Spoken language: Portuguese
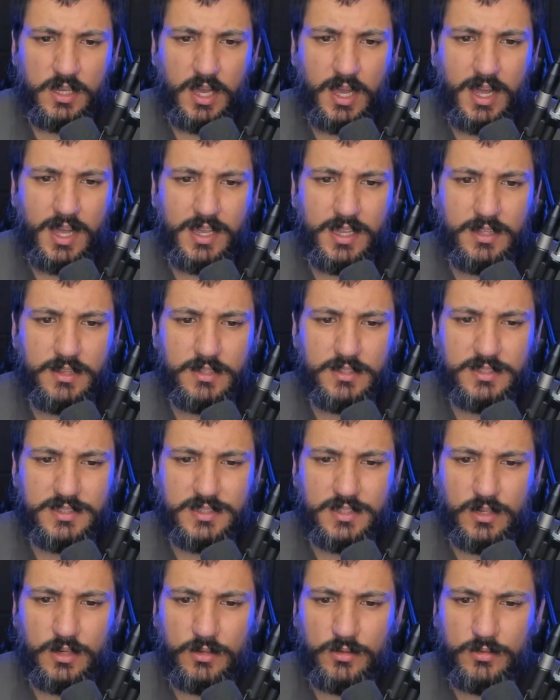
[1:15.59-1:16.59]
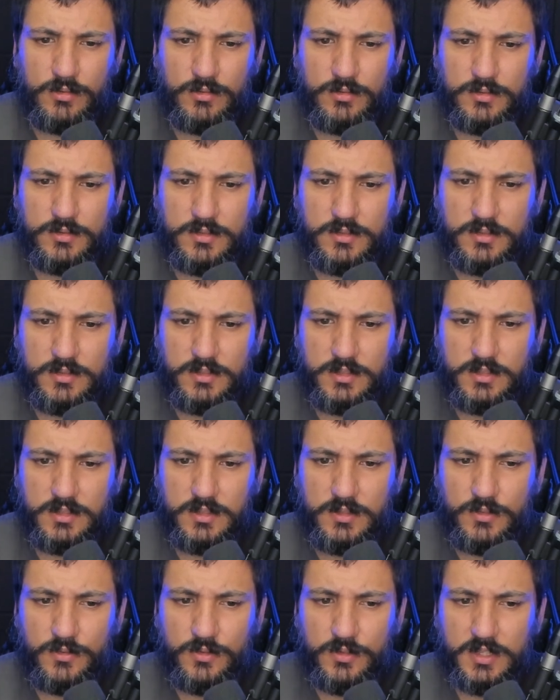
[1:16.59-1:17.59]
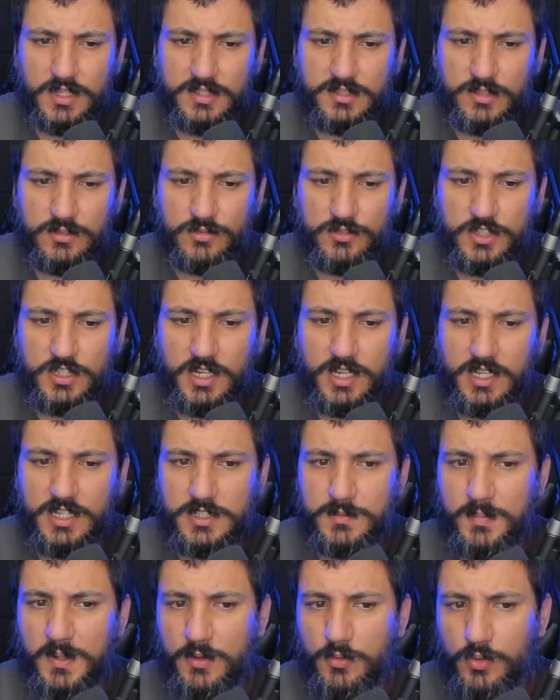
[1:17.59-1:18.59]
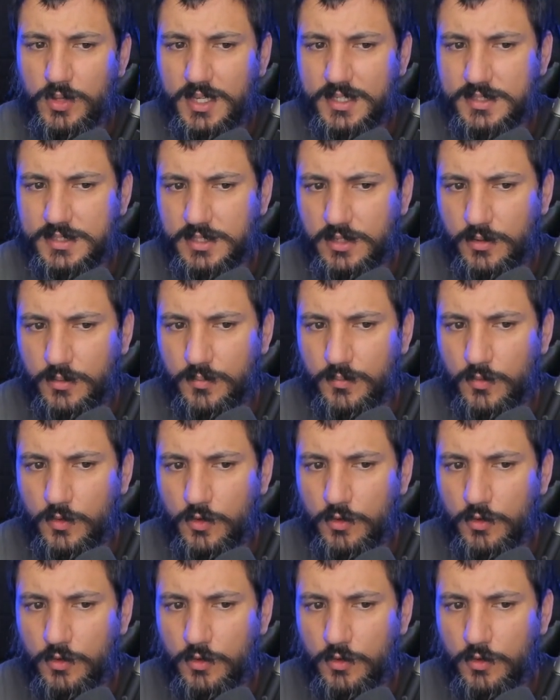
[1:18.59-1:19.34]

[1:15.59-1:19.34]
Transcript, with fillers: ainda estão no quesito de especulação.